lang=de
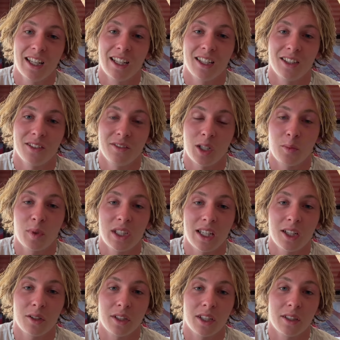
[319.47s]
Werden mich
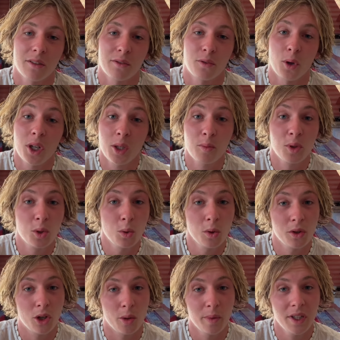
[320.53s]
einige Freunde besuchen
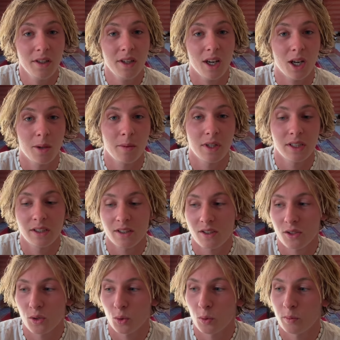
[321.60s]
kommen, aber jetzt
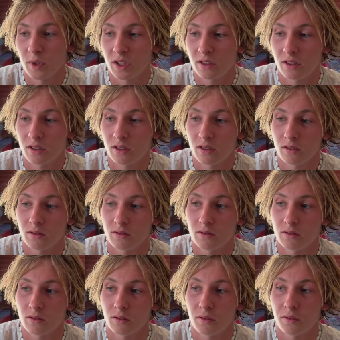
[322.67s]
so mit,
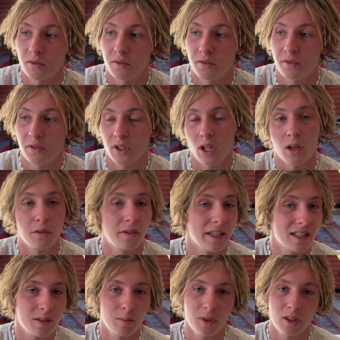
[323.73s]
ja,
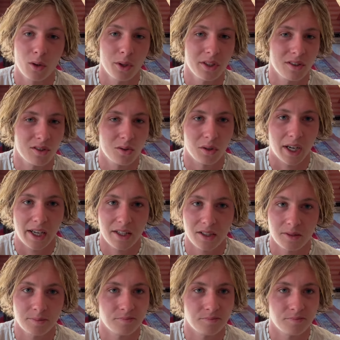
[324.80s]
fest mit Leuten zu reisen,